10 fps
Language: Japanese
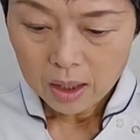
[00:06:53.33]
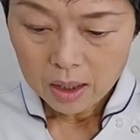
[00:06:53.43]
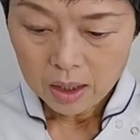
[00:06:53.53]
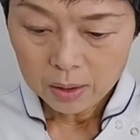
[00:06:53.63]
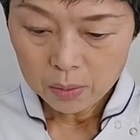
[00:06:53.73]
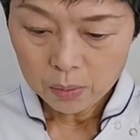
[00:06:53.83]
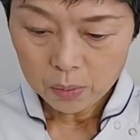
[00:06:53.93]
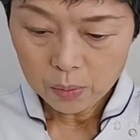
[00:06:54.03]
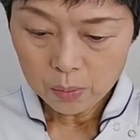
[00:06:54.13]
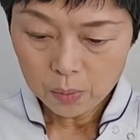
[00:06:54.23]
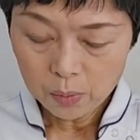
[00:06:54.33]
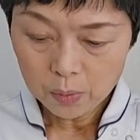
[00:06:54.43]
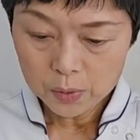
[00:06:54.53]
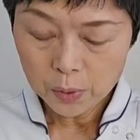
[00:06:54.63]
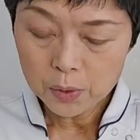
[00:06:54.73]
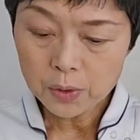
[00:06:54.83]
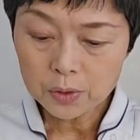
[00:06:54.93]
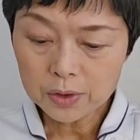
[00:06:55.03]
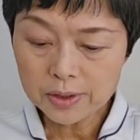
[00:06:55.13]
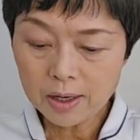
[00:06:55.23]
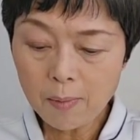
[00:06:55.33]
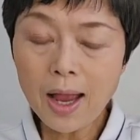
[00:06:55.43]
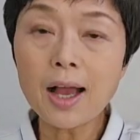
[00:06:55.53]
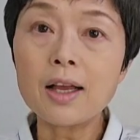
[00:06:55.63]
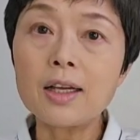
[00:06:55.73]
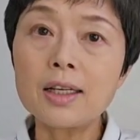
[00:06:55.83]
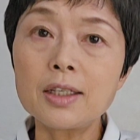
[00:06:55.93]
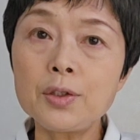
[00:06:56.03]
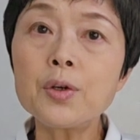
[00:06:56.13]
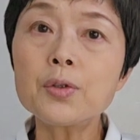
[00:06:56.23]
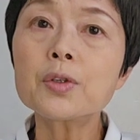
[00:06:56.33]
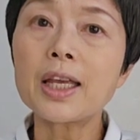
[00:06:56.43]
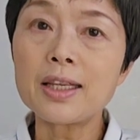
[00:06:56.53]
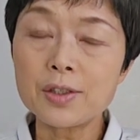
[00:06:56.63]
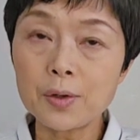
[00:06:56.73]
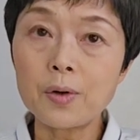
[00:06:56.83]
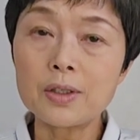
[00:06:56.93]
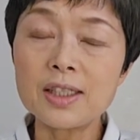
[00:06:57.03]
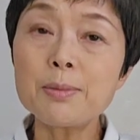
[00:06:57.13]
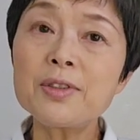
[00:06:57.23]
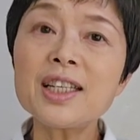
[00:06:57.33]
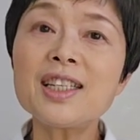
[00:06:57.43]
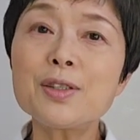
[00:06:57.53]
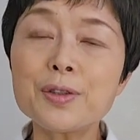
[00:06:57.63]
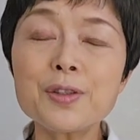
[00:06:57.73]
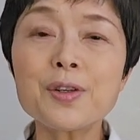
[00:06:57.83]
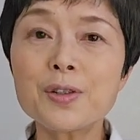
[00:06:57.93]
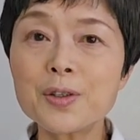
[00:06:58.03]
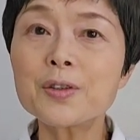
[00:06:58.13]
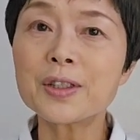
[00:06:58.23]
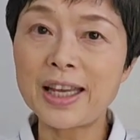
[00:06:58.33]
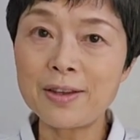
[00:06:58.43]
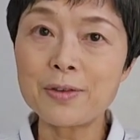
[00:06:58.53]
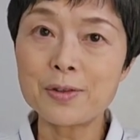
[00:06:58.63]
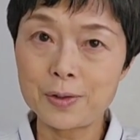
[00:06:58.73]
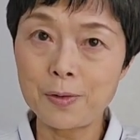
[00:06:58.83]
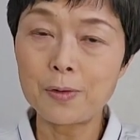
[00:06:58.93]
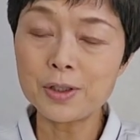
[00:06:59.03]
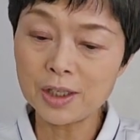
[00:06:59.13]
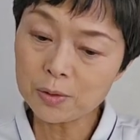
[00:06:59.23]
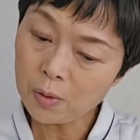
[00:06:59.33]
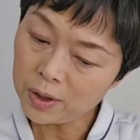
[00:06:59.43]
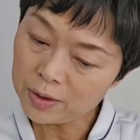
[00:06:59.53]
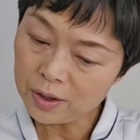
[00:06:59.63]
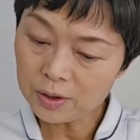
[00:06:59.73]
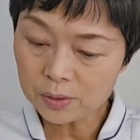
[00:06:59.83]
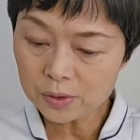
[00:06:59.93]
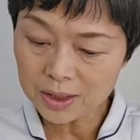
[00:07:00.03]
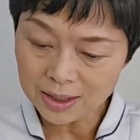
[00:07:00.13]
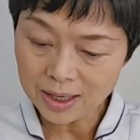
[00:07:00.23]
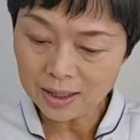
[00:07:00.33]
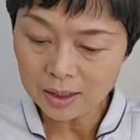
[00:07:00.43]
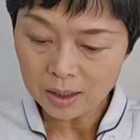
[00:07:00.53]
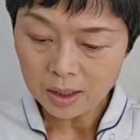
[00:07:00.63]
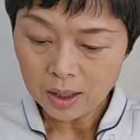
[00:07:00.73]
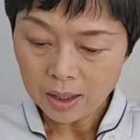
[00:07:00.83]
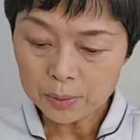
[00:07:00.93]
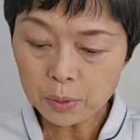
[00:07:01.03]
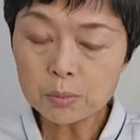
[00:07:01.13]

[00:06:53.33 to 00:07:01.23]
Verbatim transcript: えっと症状としては尿の減少、自分で気づく症状の減少、おしっこは出にくいな、あと